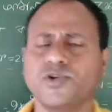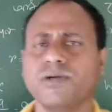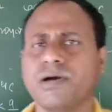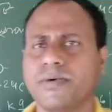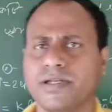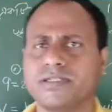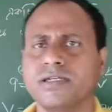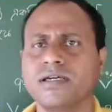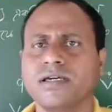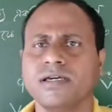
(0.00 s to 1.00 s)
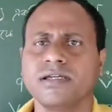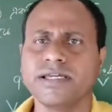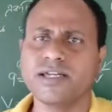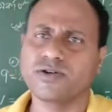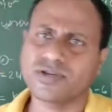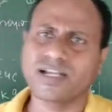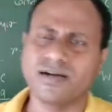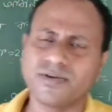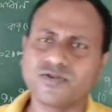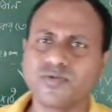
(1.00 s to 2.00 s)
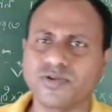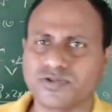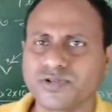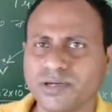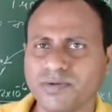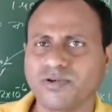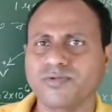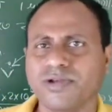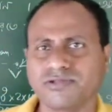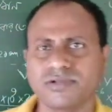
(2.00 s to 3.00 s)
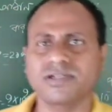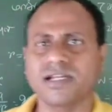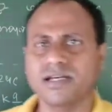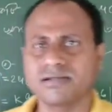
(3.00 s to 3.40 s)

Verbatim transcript: অনেক ব্যাপার আছে ঠিক আছে আর আমারও খুব কষ্ট হয়ে যাবে পরপর এতটা টানা